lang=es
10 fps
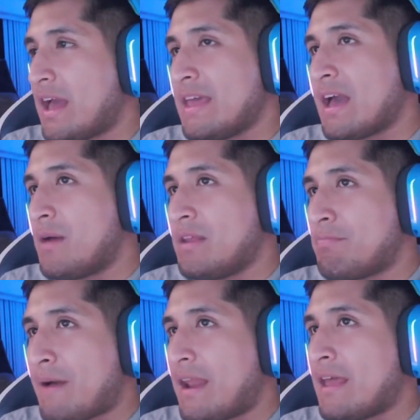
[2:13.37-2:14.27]
y en habla
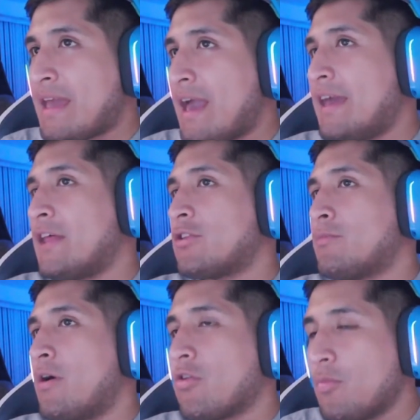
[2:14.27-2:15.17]
hispana ya era
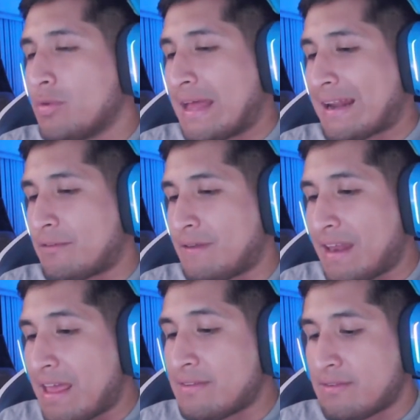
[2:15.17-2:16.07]
tomado como una
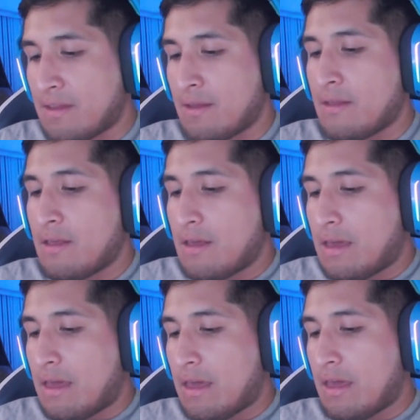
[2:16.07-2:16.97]
referencia.
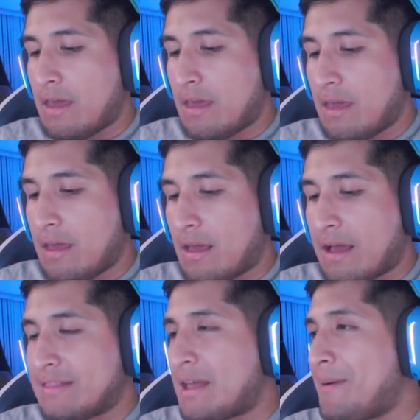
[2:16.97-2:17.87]
Eh,
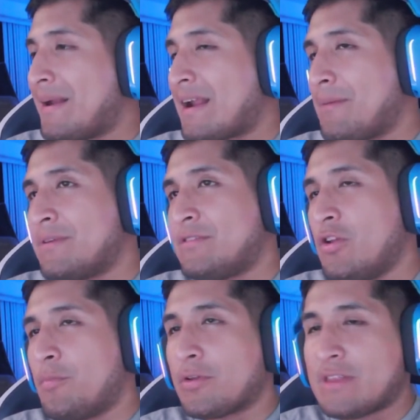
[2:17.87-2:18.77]
cantaba rap
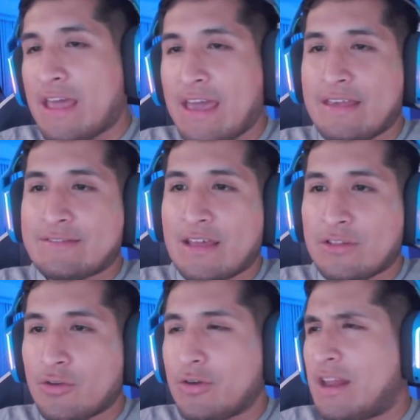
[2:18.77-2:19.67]
estilo protesta
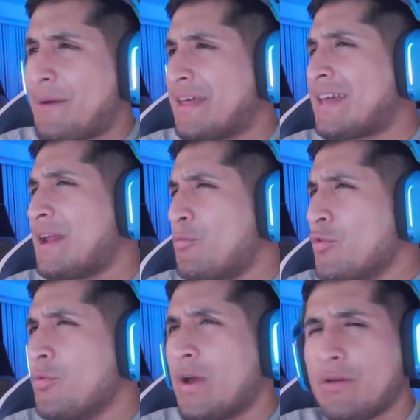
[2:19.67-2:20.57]
y todo, y la verdad es que era
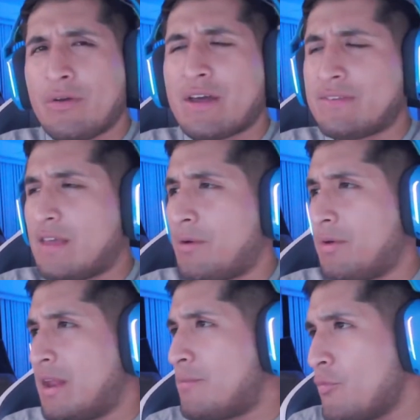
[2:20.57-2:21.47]
muy bueno en lo que hacía,
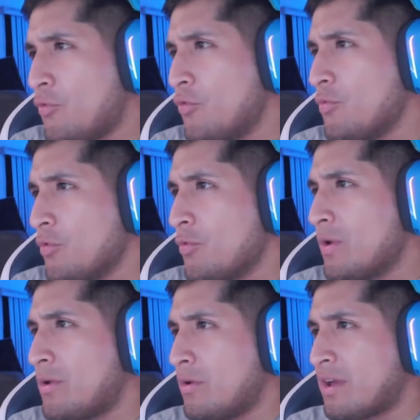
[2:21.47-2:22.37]
era muy, muy
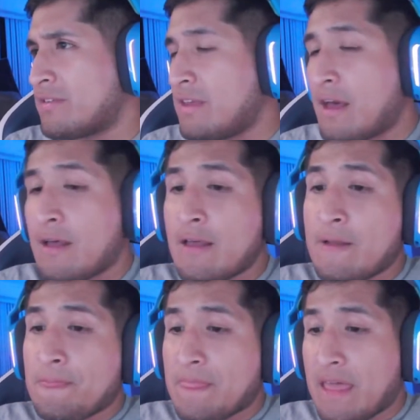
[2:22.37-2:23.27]
bueno en lo que hacía.
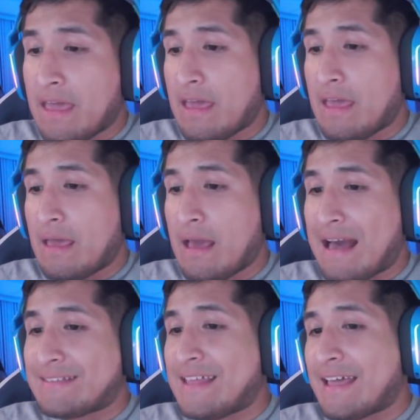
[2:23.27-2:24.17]
Eh,
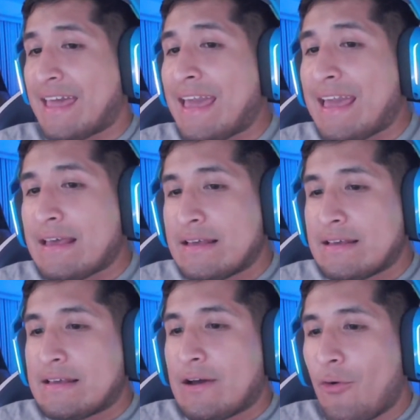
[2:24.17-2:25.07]
hasta que
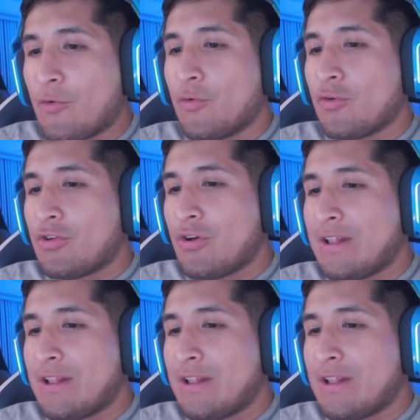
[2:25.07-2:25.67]
ocurrió el